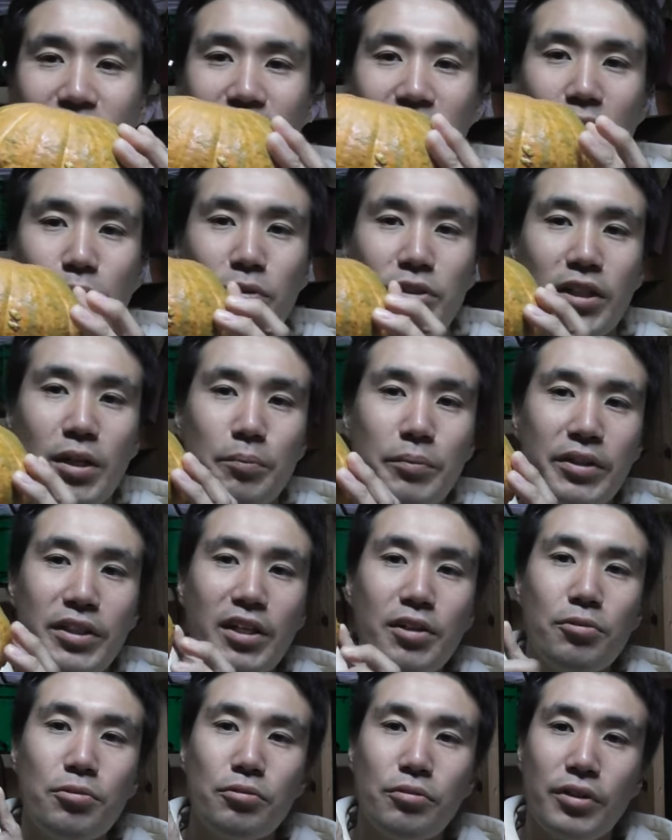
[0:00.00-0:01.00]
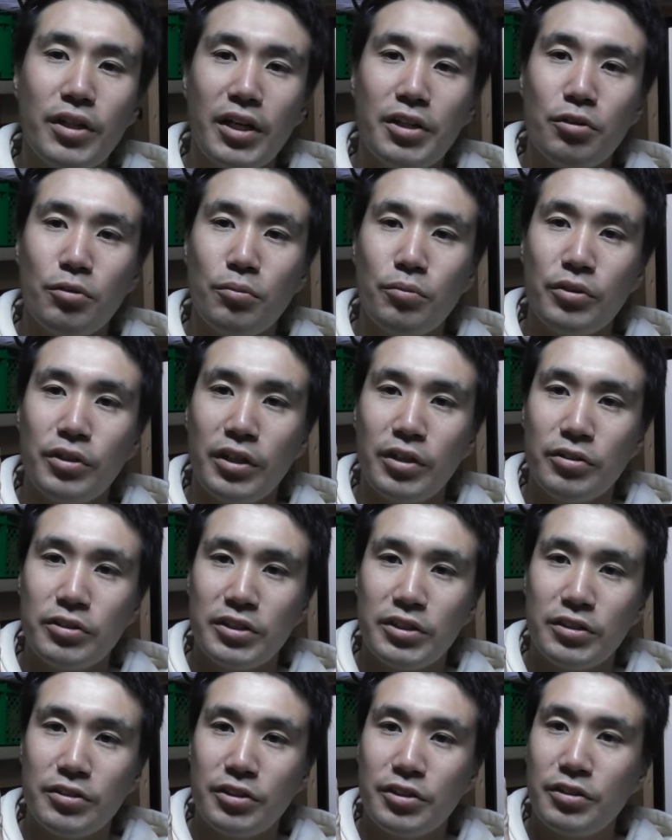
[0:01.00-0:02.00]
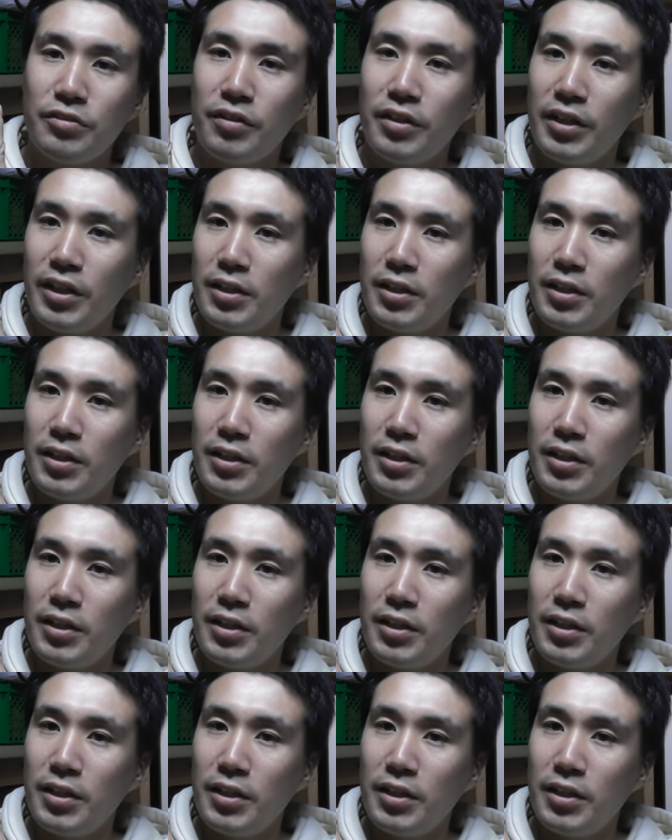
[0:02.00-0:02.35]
かぼちゃ見たことないと思うんだよ、普通の人は